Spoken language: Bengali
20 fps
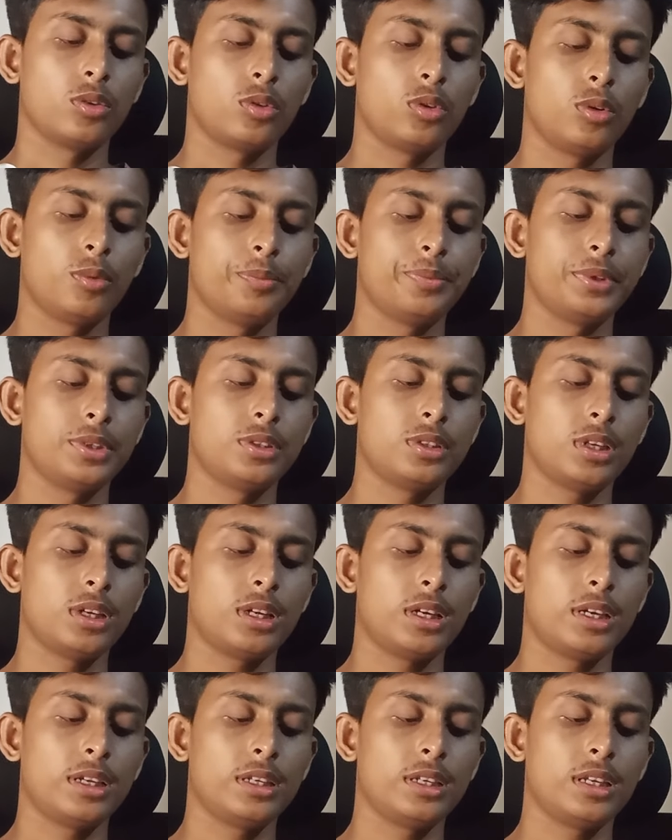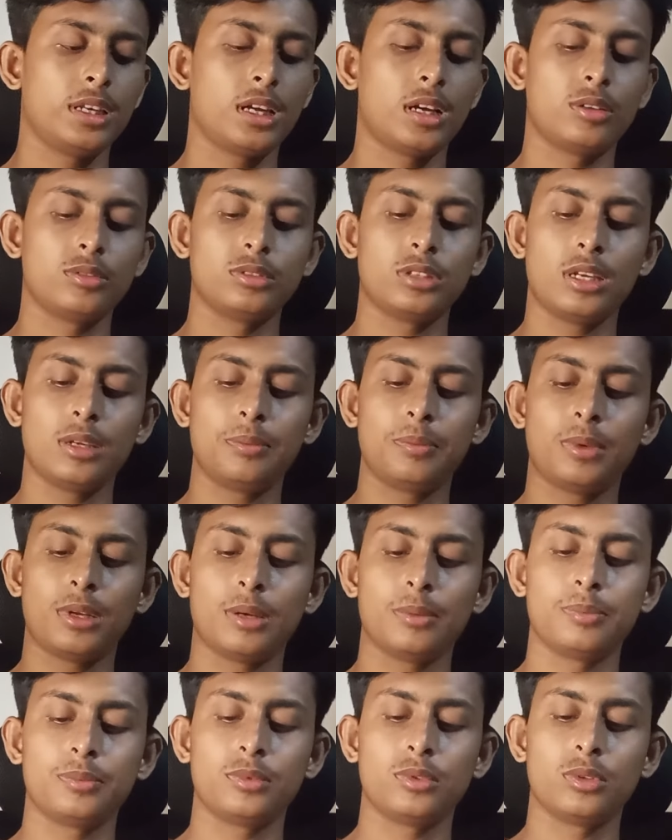কম্পিউটার আইনের আওতায়
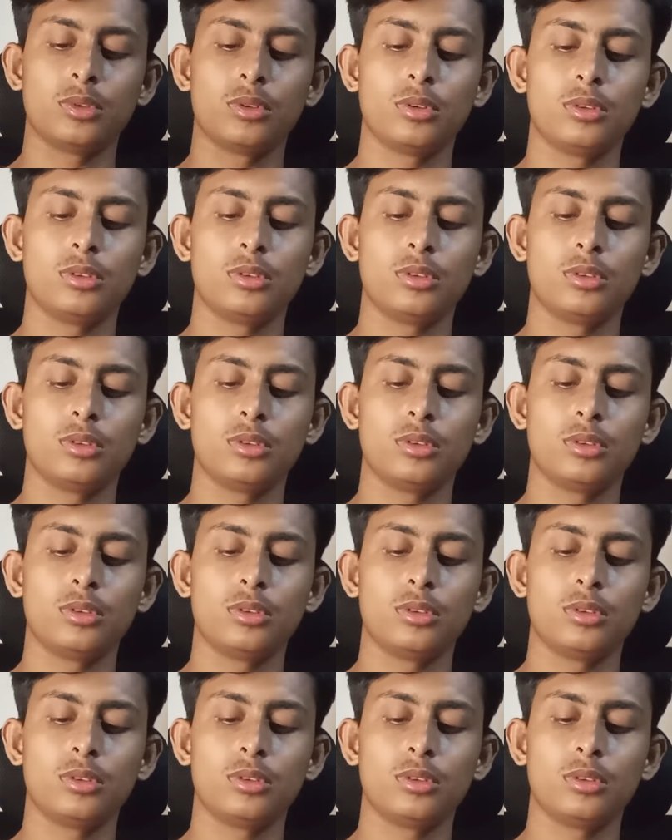প্রাপ্ত